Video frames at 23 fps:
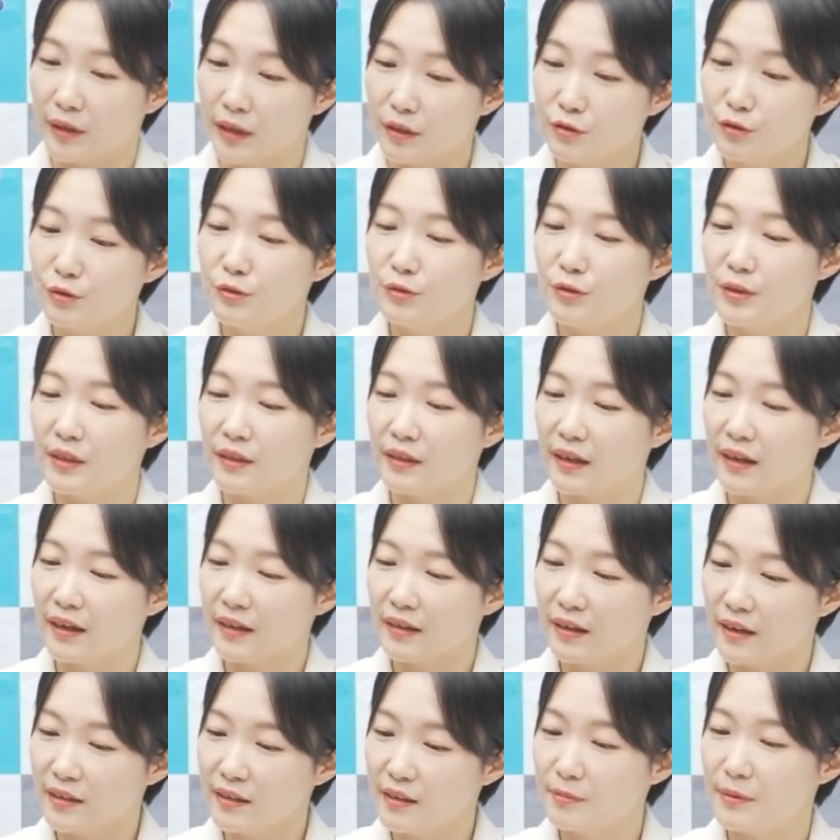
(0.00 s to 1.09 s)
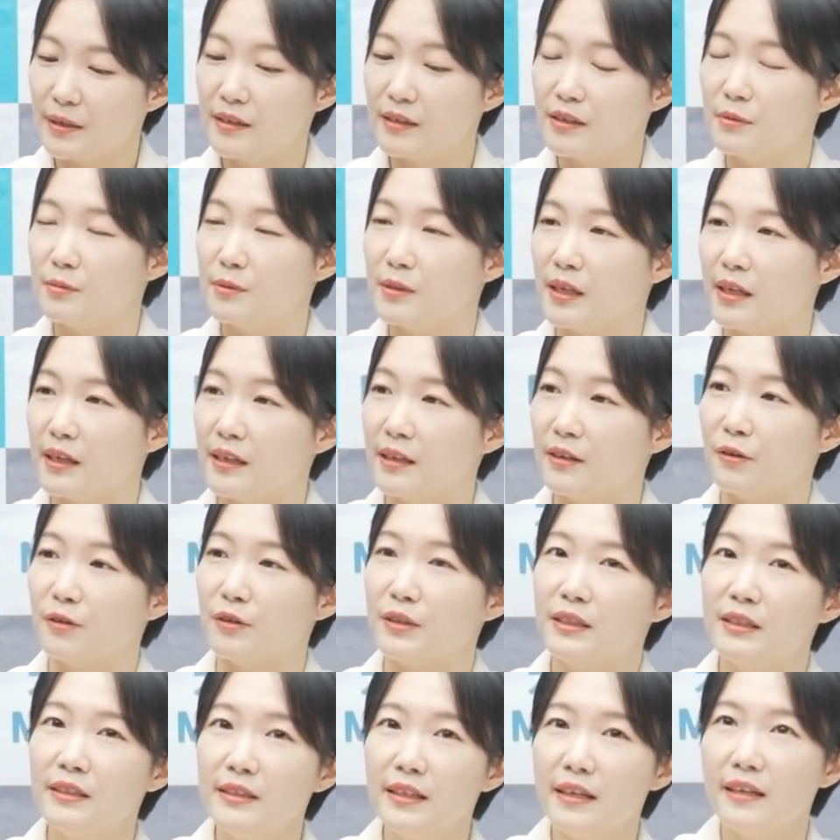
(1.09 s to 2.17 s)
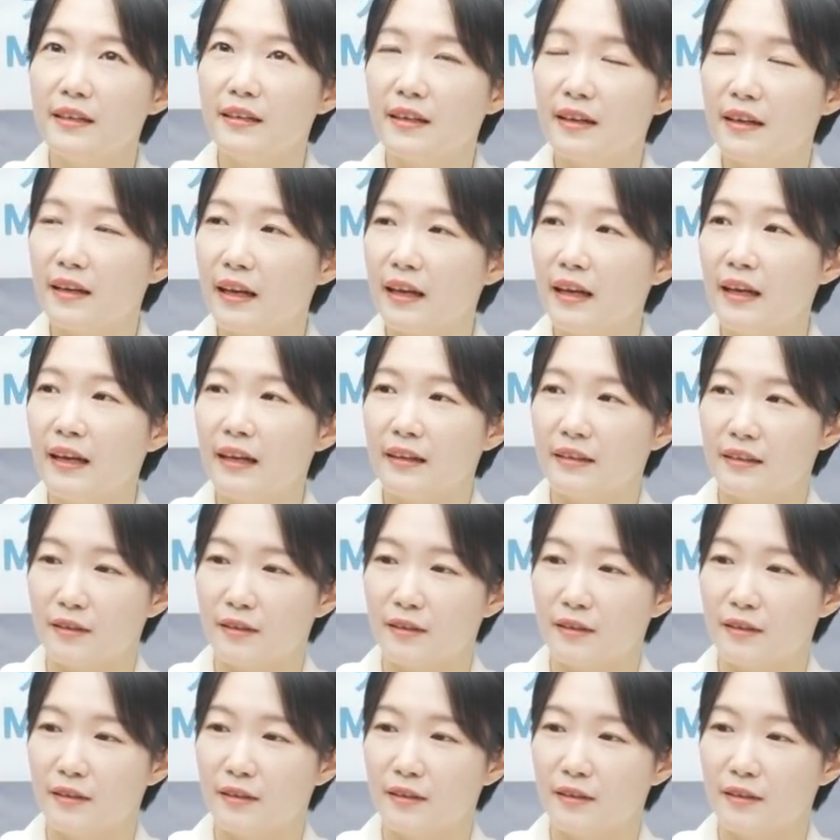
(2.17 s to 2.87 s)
뭐 대출이나 카드 발급이나 이런 은행의